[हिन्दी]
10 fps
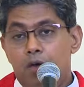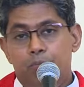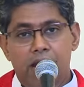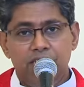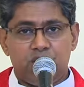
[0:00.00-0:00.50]

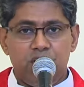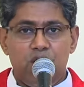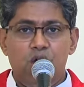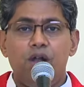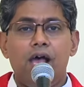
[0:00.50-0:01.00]
प्रेज
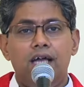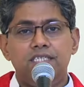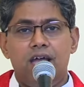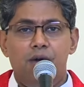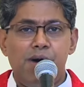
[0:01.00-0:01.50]
लॉर्ड
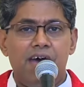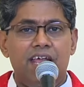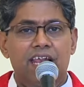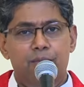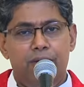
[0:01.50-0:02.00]
आज
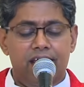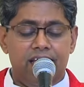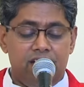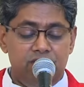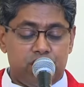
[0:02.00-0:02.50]
हमारे लिए
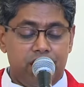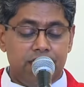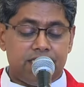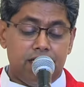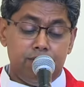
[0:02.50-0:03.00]
मनन का
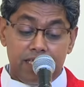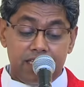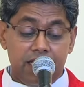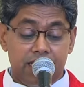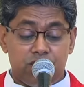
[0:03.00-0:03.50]
विषय
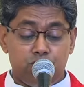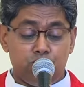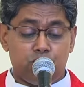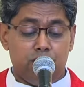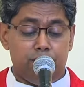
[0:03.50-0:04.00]
सन्मति के
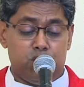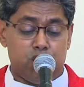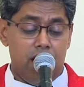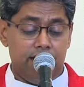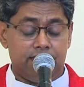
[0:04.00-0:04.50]

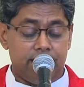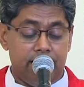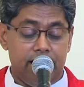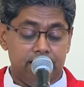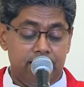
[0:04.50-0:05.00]
सुसमाचार से
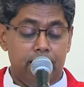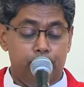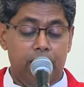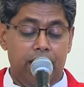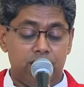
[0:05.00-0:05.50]
है अध्याय
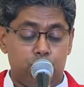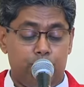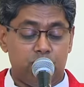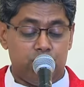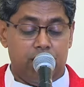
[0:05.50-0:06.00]
बीस
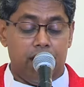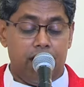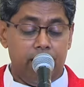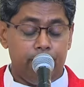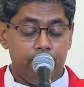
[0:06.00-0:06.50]

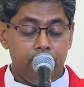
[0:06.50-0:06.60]
पसंज्ञाएं